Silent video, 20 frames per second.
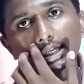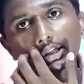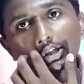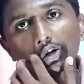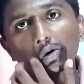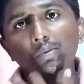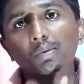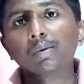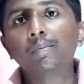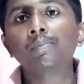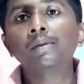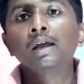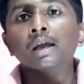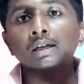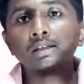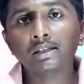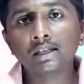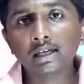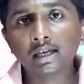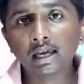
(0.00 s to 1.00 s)
দেখতে হবে
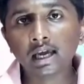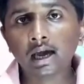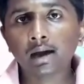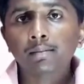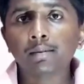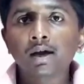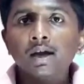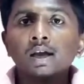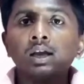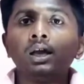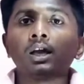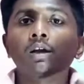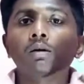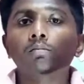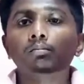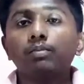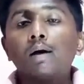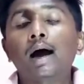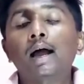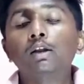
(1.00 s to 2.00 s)
যে কে আমাকে
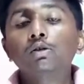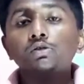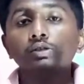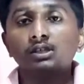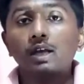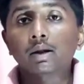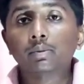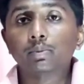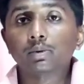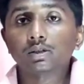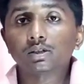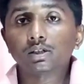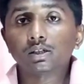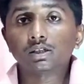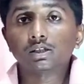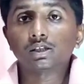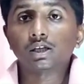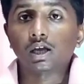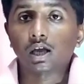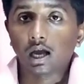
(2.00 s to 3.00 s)
ভালো সার্ভিস
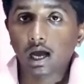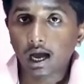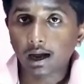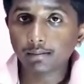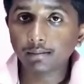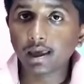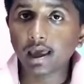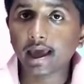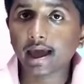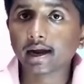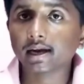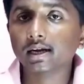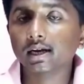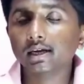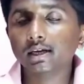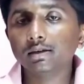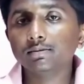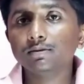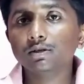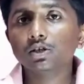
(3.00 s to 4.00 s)
দিচ্ছে আমি একটা
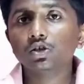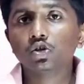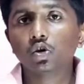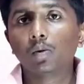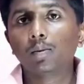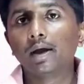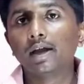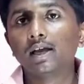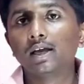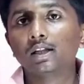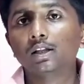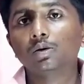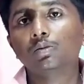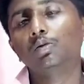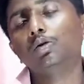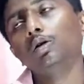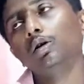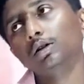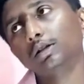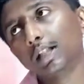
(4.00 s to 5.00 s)
টিপসই সবাইকে
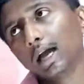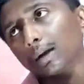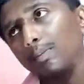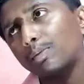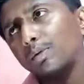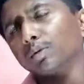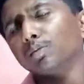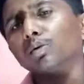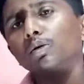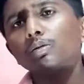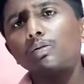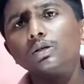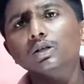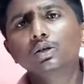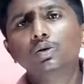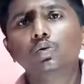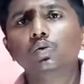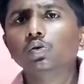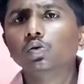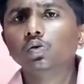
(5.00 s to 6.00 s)
দেবো তারপরে বলবো
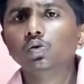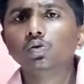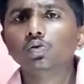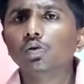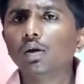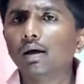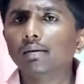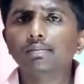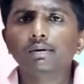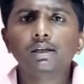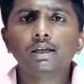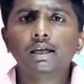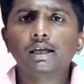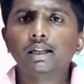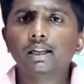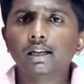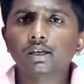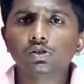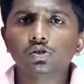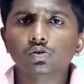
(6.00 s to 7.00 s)
যে কোন কোনগুলো আপনি
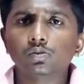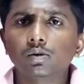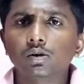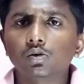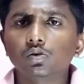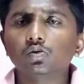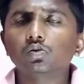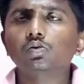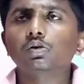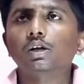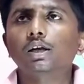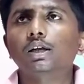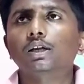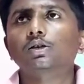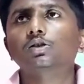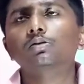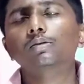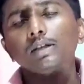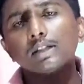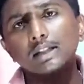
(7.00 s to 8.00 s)
কেনার সময় নতুন
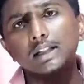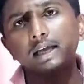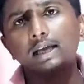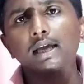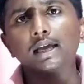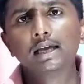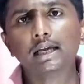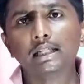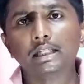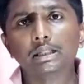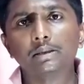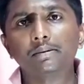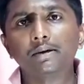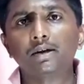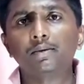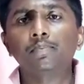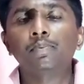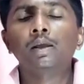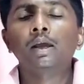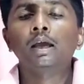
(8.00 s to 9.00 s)
কেনার সময় দেখে কিনতে
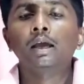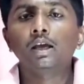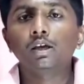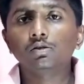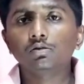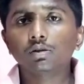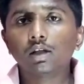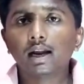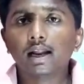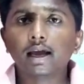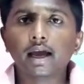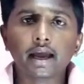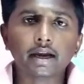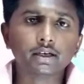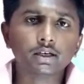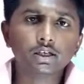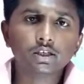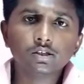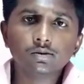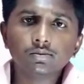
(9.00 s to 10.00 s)
পারেন কিন্তু তার আগে
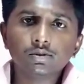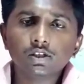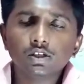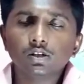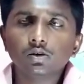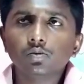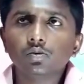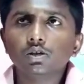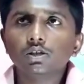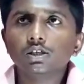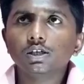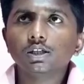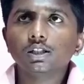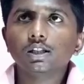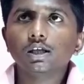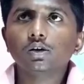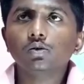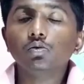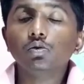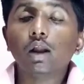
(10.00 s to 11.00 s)
একটা টিপসই দেবো যে
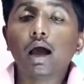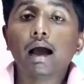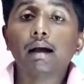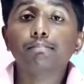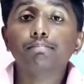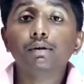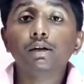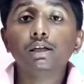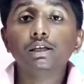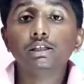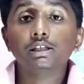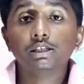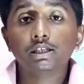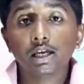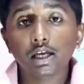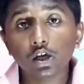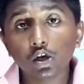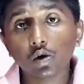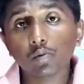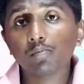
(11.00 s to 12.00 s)
দেখুন আপনি
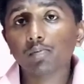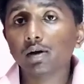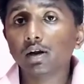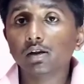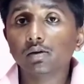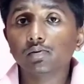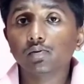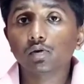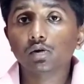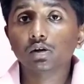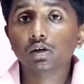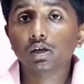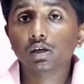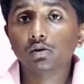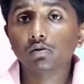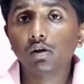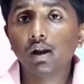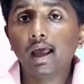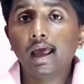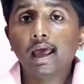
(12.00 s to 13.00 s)
সেই কোম্পানির ফোন
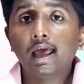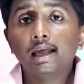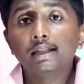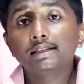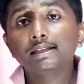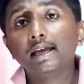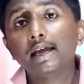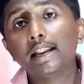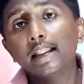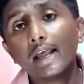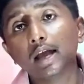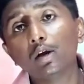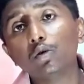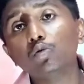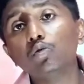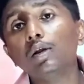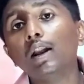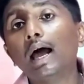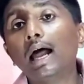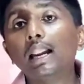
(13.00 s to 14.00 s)
কিনুন যে
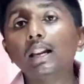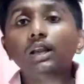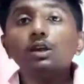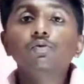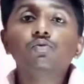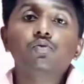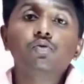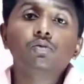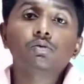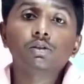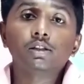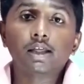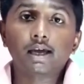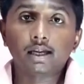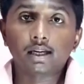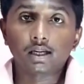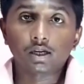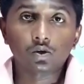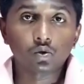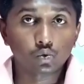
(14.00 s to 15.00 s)
রেগুলারলি ফোন
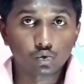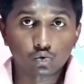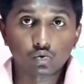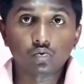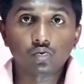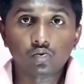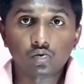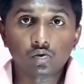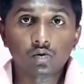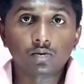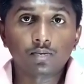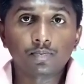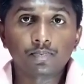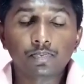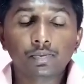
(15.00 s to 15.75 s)
দেয় না নতুন ফোন